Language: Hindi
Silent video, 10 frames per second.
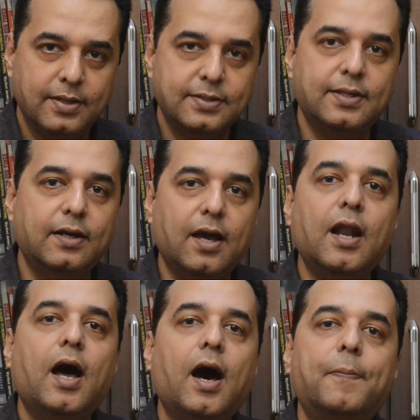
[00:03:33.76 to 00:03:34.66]
सरकार
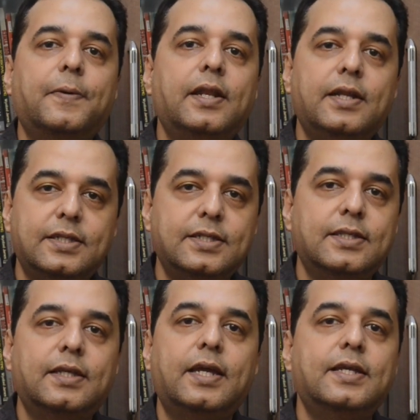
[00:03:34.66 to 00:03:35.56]
आपकी निजी
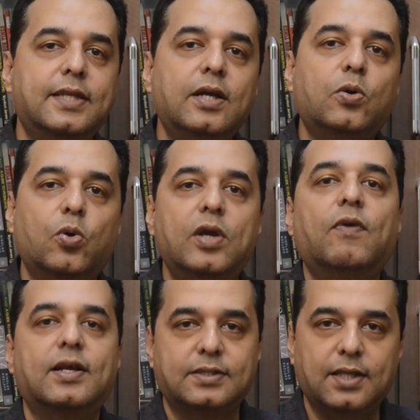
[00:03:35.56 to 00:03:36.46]
जिंदगी से कोई
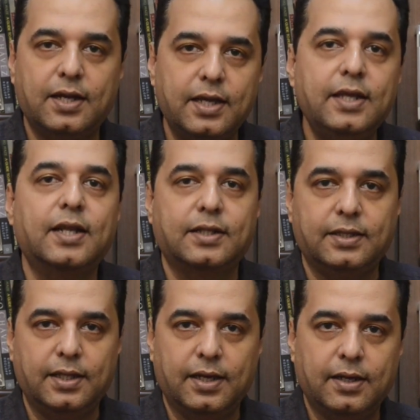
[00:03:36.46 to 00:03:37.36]
वास्ता नहीं
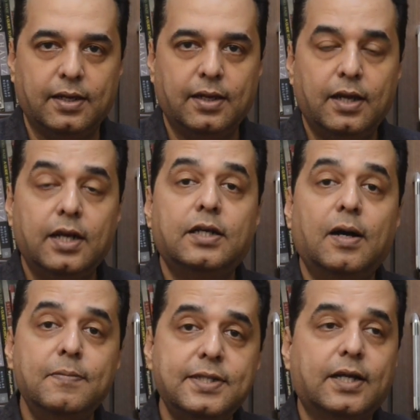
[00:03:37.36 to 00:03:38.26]
रखती है
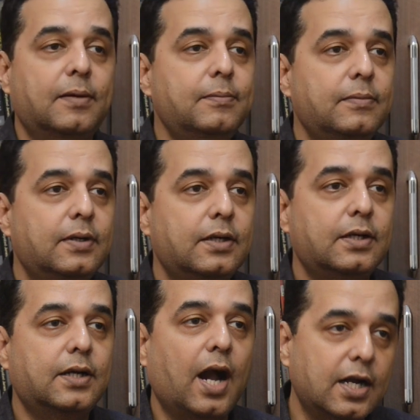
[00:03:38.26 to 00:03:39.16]
कम से कम
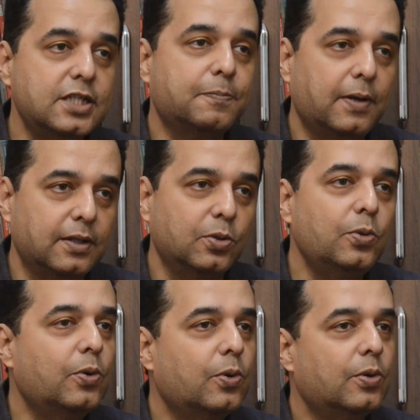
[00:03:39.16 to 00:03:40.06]
कागज पर तो
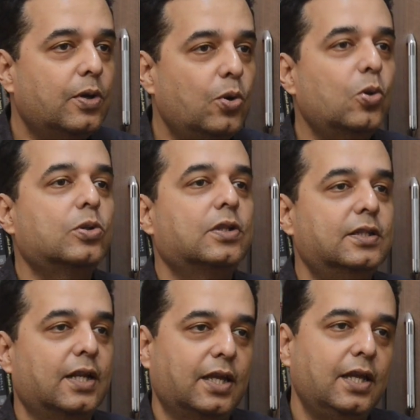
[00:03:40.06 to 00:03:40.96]

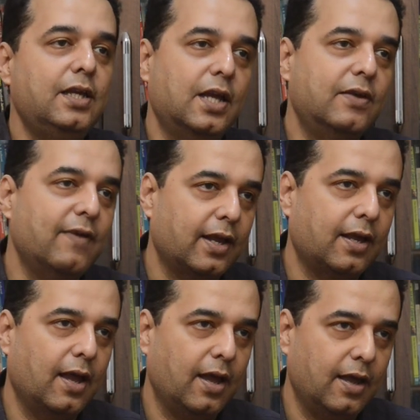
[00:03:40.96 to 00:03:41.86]
लोकतंत्र की यही
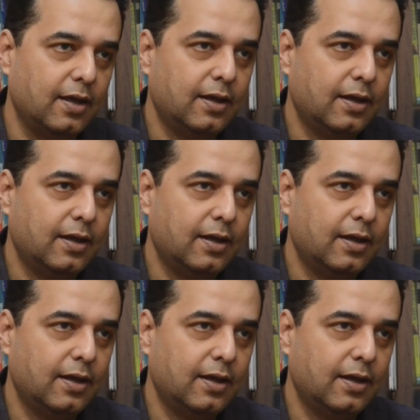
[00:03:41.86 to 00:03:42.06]
व्याख्या है